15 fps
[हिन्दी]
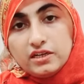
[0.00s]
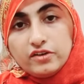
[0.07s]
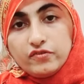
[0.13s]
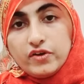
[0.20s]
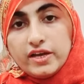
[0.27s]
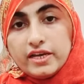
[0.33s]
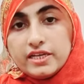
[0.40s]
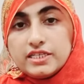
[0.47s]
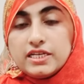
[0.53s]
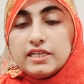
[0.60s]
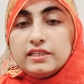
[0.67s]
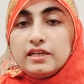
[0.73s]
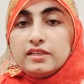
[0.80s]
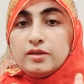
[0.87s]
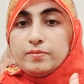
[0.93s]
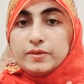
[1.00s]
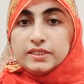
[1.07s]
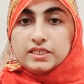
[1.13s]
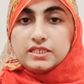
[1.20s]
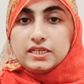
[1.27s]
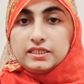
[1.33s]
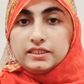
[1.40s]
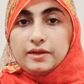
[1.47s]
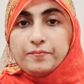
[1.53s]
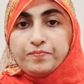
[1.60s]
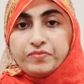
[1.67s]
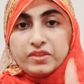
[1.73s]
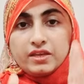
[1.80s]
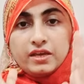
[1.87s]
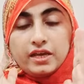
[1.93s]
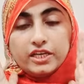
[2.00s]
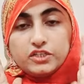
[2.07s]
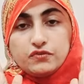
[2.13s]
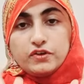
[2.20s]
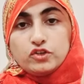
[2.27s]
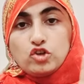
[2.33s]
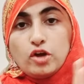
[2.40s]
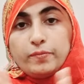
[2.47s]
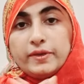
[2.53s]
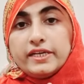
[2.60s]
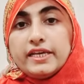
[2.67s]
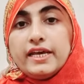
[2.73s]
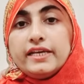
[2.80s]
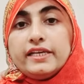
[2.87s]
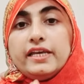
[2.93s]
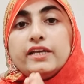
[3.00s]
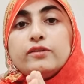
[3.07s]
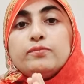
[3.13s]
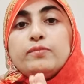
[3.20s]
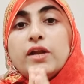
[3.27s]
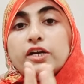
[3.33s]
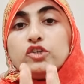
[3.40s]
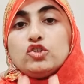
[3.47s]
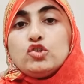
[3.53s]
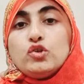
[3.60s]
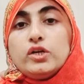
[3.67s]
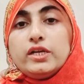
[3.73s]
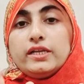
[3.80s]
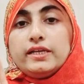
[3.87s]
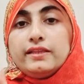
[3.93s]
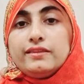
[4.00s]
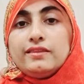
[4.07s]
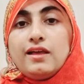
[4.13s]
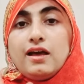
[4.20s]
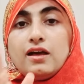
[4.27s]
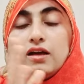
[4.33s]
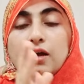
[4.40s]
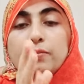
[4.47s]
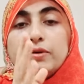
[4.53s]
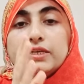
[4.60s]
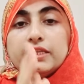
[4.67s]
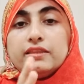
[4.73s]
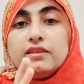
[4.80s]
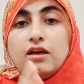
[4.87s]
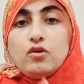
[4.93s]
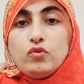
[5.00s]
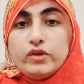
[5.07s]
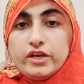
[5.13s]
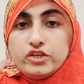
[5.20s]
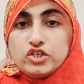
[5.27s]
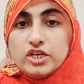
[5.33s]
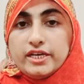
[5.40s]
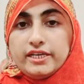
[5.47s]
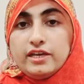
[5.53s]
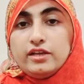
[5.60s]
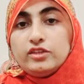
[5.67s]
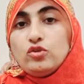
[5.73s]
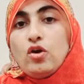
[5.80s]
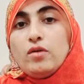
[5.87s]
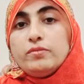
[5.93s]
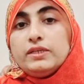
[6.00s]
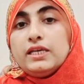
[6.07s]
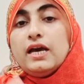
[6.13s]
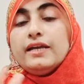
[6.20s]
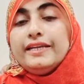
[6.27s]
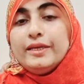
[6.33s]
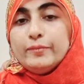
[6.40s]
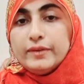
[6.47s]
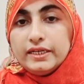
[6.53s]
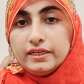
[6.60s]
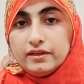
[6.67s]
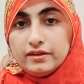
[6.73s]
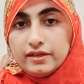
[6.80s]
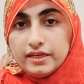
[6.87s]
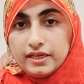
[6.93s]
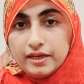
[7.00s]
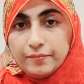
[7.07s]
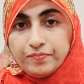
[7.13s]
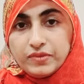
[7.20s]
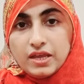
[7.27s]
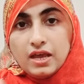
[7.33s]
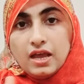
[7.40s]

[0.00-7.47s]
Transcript: करवाया जाता है तब पता चलता है इस वक्त टॉपिक है कि एक ब्लड शुगर कितना कब कितना होना चाहिए तो हम क्या लेबल कर रहे हैं